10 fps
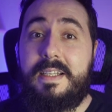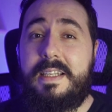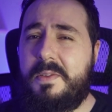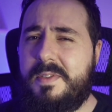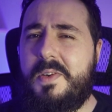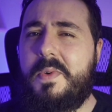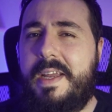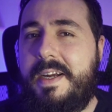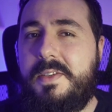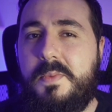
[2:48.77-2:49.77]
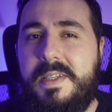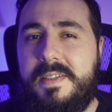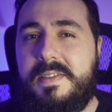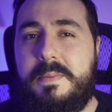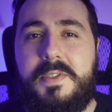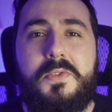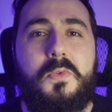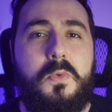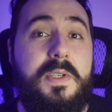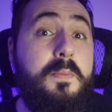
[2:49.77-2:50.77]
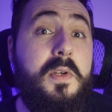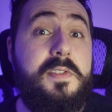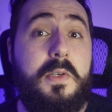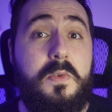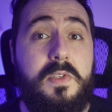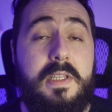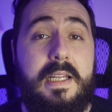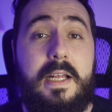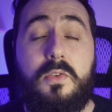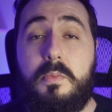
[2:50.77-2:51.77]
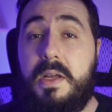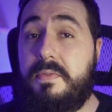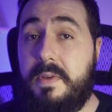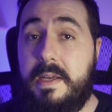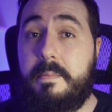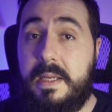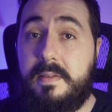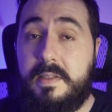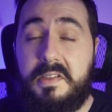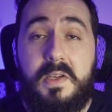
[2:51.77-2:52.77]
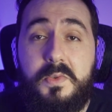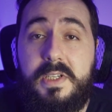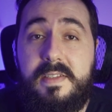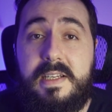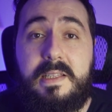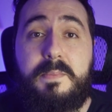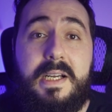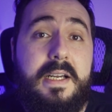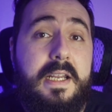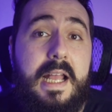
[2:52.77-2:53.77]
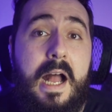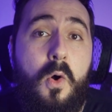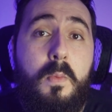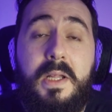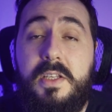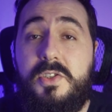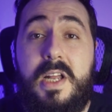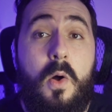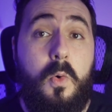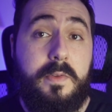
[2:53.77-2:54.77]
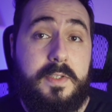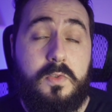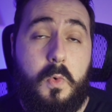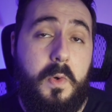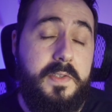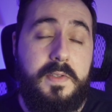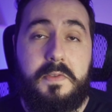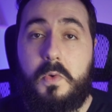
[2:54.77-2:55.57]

Linux é um kernel, mas acima de tudo ele pode ser considerado uma ferramenta que é utilizada para criar ou manejar outras coisas,